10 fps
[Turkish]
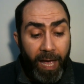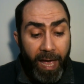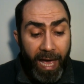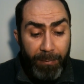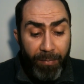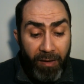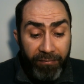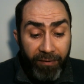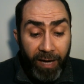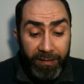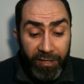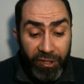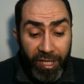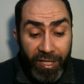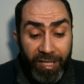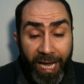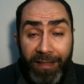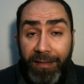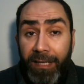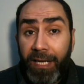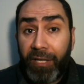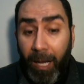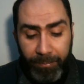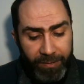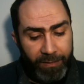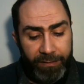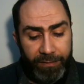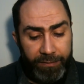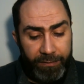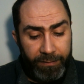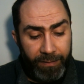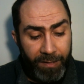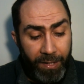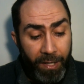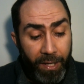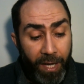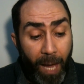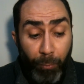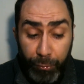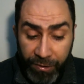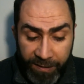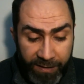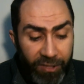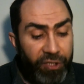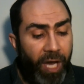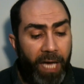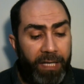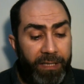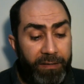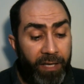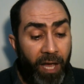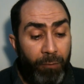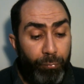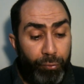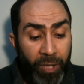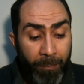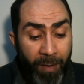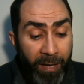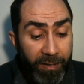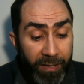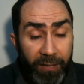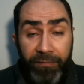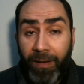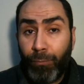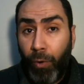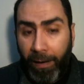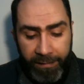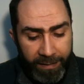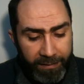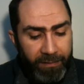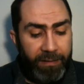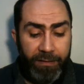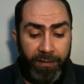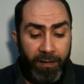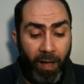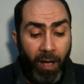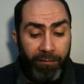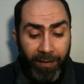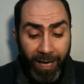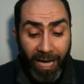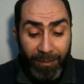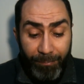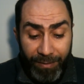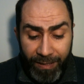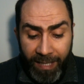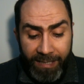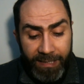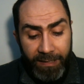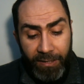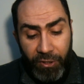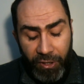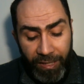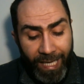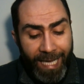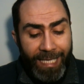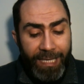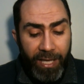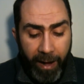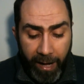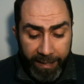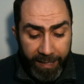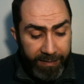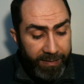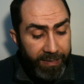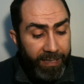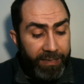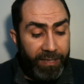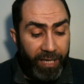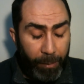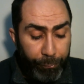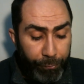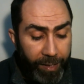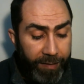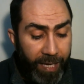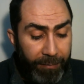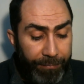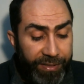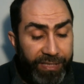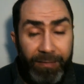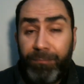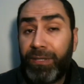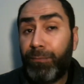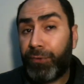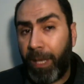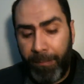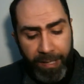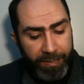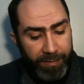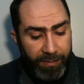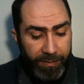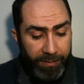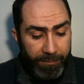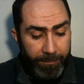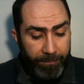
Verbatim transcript: Her menfaatli şeyi kendine Rab tanır. Hem o dinsiz şakirt mütemerrit ve muannittir. Fakat bir lezzet için nihayet zilleti kabul eden miskin bir mütemerrittir.